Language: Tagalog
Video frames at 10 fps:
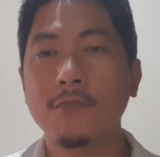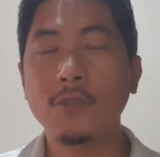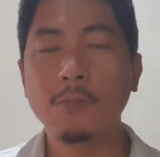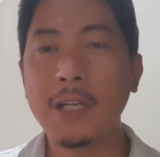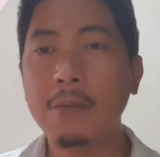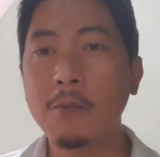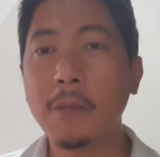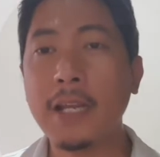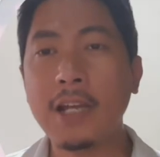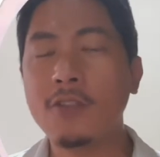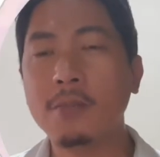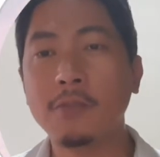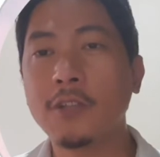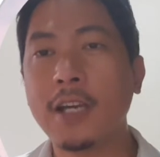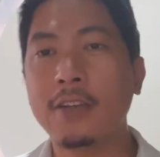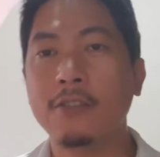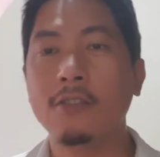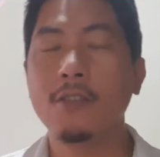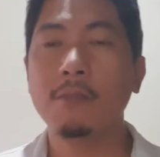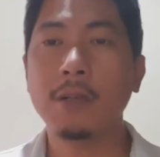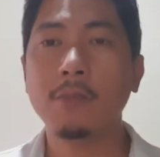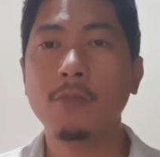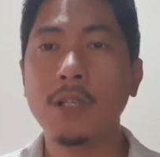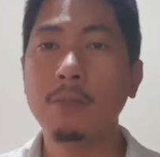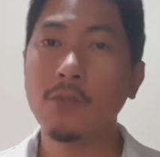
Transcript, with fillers: Yun pa lang po panalo na po tayo. Pag bumili